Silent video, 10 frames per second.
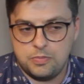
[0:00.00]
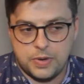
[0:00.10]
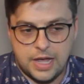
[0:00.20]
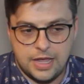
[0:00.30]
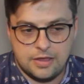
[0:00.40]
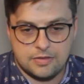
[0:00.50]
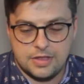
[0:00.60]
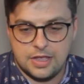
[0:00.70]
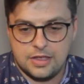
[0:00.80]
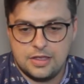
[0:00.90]
praias,
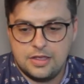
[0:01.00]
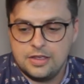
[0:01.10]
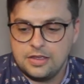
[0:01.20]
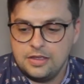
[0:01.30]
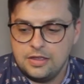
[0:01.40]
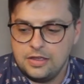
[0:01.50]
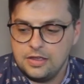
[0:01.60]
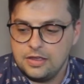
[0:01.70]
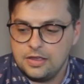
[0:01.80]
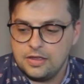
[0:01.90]
né?
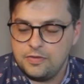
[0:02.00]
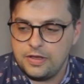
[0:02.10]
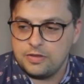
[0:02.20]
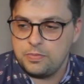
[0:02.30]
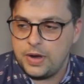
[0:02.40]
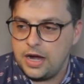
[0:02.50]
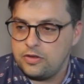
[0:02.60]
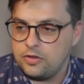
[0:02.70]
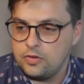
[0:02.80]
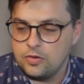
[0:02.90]
que, que fazem
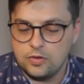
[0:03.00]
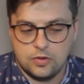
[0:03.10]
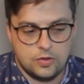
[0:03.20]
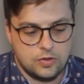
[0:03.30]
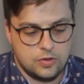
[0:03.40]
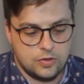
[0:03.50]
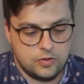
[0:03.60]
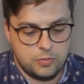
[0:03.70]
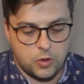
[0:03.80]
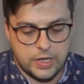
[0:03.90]
parte do,
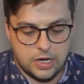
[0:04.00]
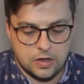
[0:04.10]
de Balneário